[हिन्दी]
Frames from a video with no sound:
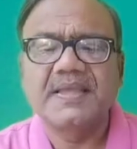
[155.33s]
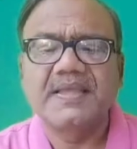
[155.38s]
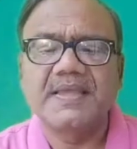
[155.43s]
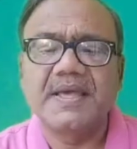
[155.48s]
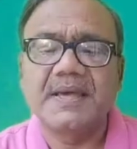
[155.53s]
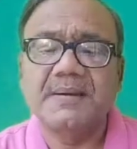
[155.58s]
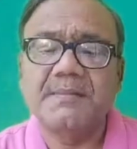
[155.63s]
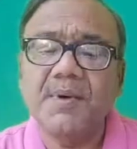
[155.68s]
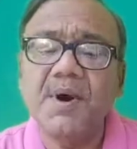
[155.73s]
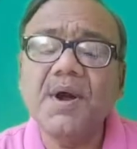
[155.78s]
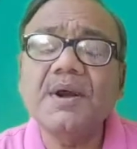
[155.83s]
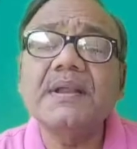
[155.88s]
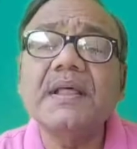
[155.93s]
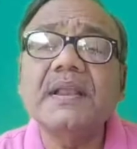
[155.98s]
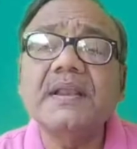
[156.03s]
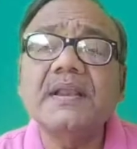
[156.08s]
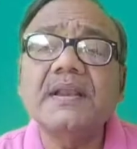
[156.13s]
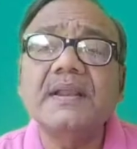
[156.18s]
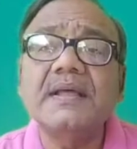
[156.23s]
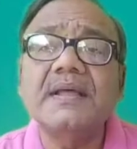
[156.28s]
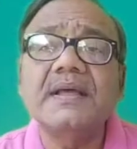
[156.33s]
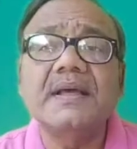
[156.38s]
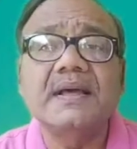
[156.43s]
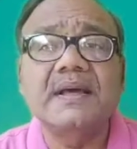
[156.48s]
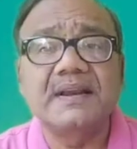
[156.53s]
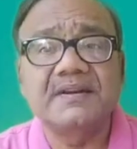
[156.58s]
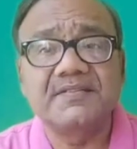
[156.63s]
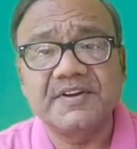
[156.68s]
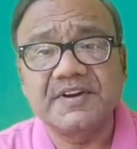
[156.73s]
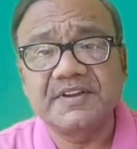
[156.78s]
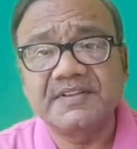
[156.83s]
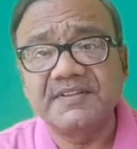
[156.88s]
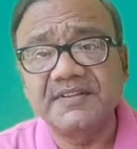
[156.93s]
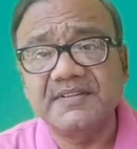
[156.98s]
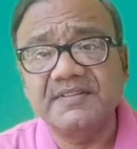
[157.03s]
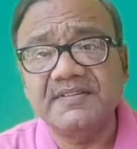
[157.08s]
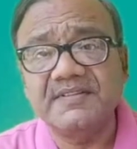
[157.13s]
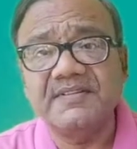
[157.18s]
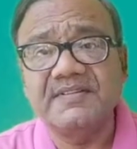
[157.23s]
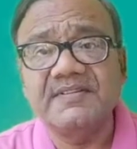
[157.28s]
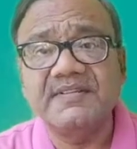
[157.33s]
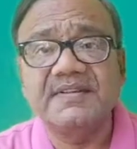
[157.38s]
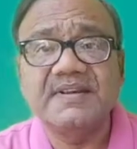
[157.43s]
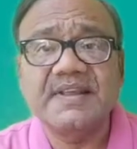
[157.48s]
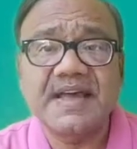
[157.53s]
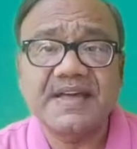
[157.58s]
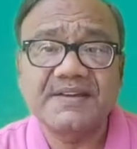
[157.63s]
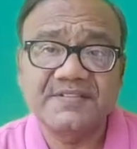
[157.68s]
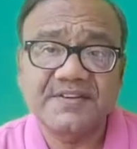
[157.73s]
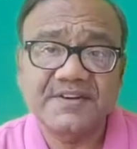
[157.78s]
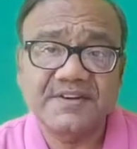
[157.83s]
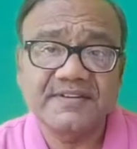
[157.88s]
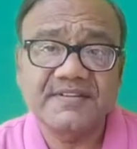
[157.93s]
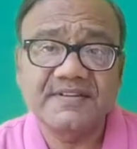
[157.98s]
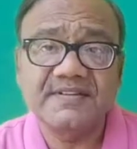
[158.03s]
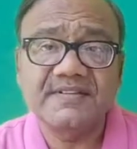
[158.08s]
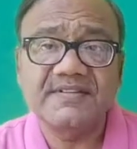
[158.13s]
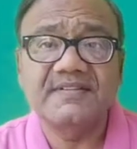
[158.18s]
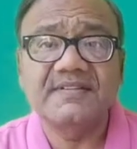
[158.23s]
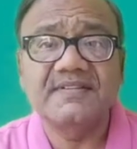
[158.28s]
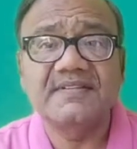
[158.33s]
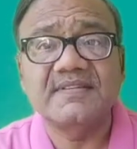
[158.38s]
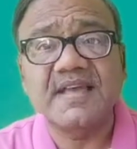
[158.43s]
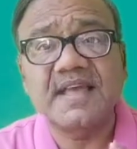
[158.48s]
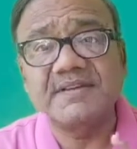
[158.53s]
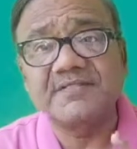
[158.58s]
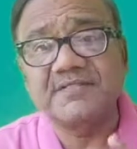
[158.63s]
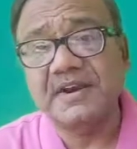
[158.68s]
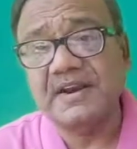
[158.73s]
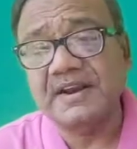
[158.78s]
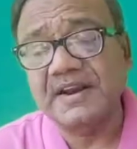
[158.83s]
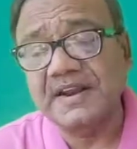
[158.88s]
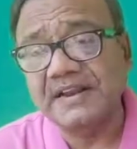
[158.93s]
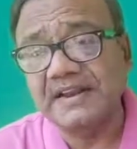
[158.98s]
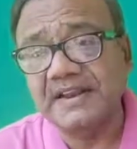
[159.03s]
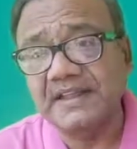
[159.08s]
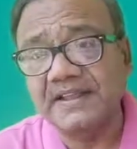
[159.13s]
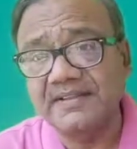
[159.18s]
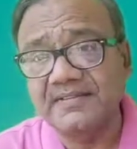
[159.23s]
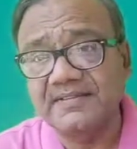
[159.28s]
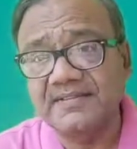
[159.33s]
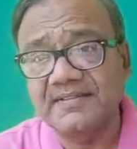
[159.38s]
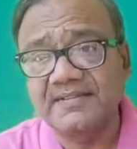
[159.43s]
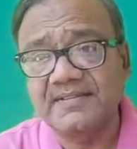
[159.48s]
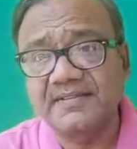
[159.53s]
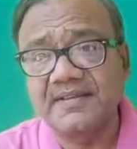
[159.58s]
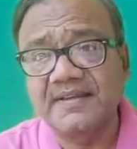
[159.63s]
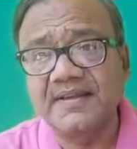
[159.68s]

यह मॉडल कन्वर्जेंस डाइवर्जेंस साइबरनेटिक्स